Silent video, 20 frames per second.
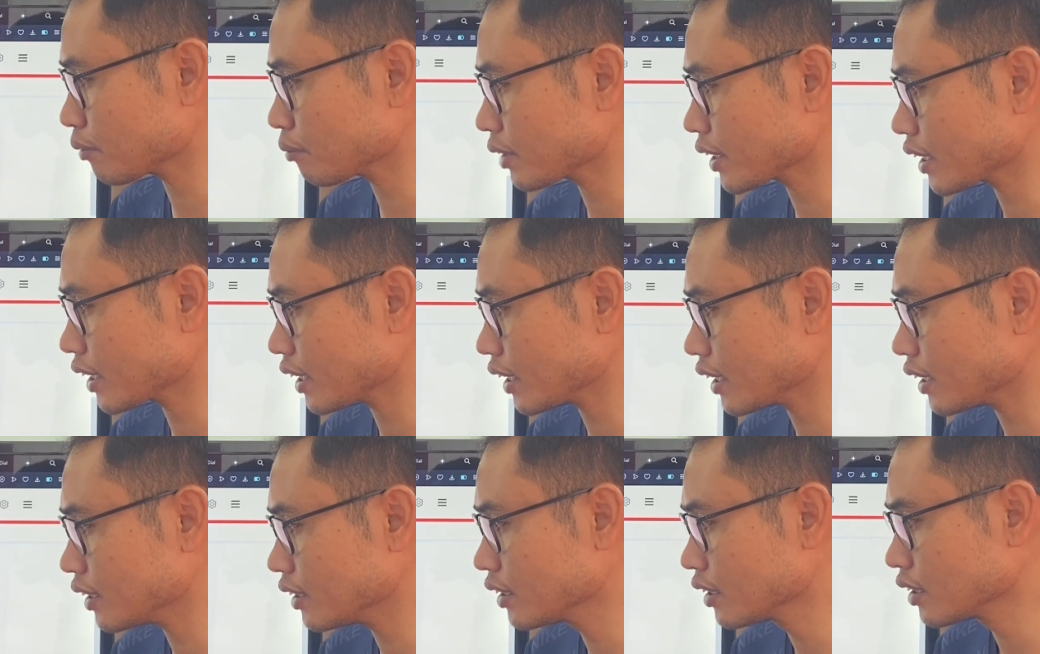na
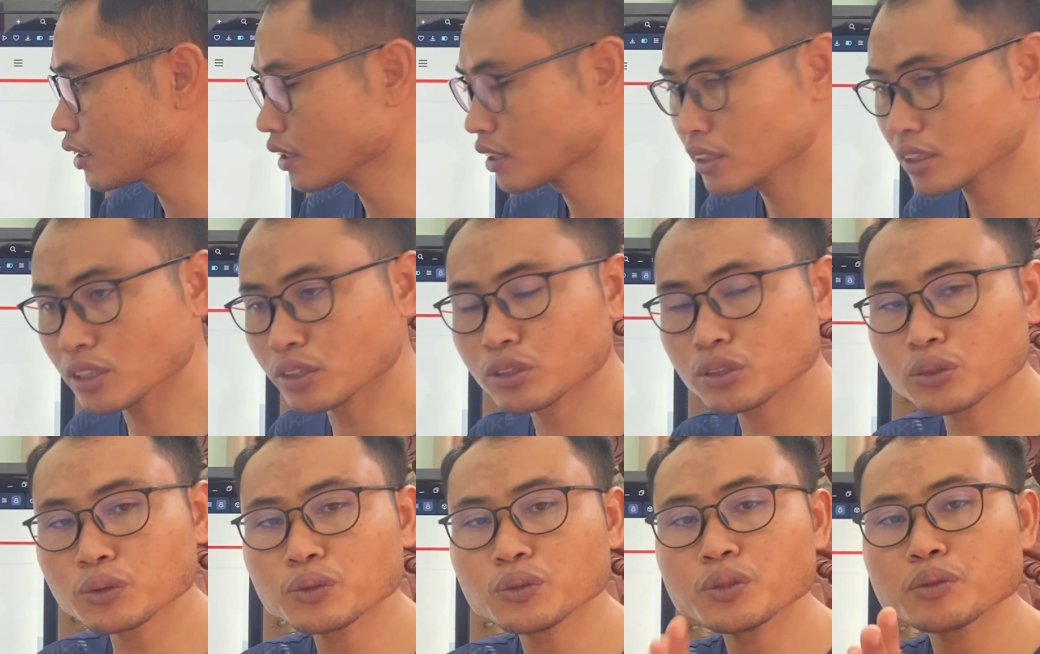hơi từ
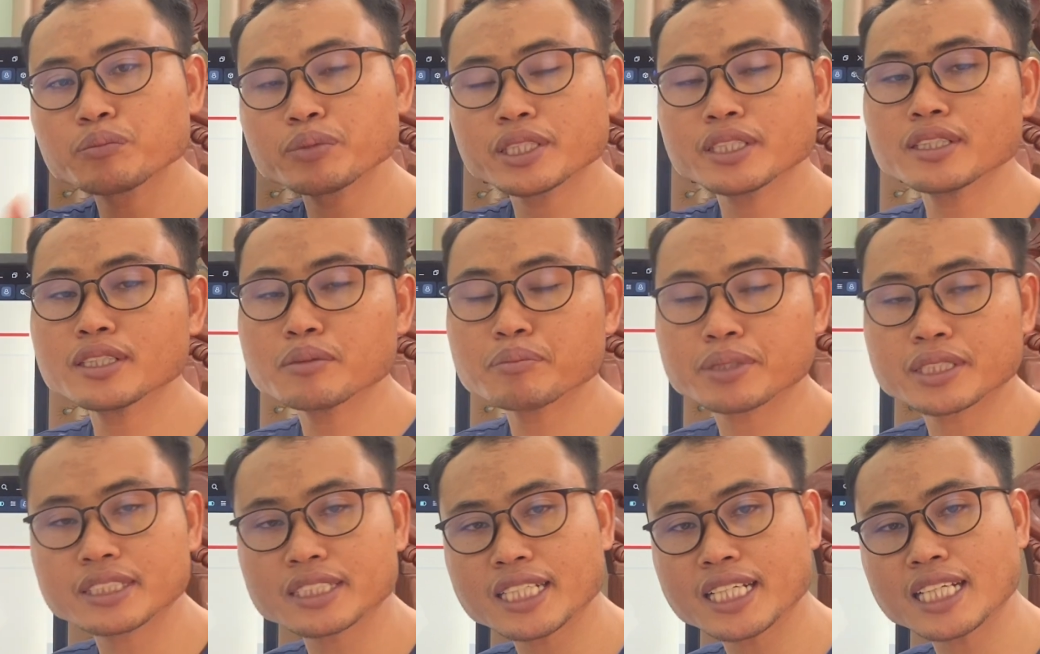su bị riêng
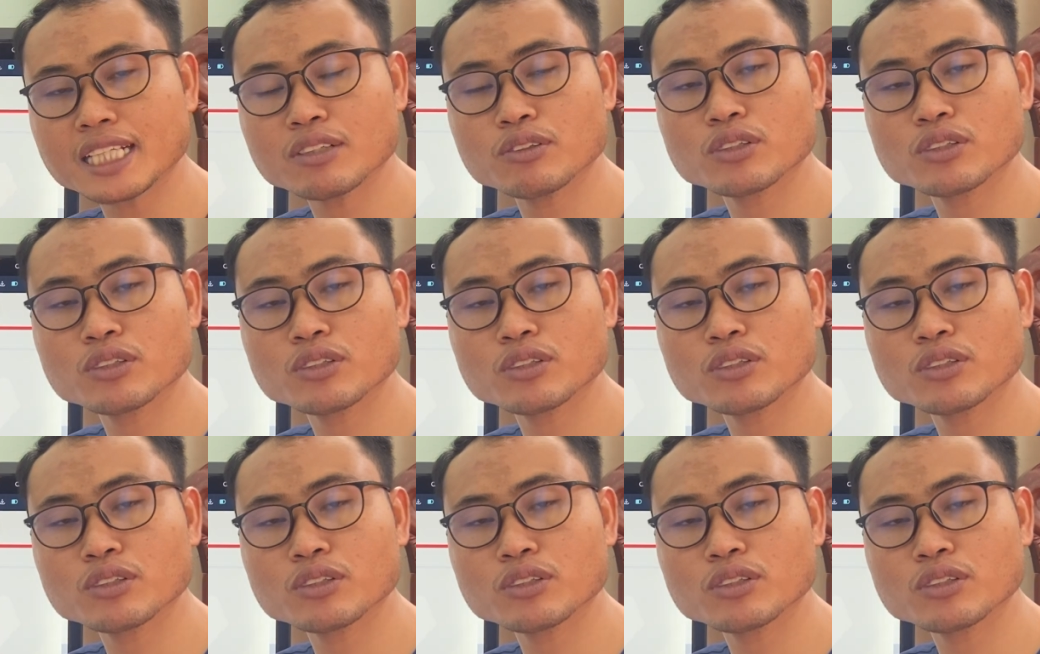bờ sàn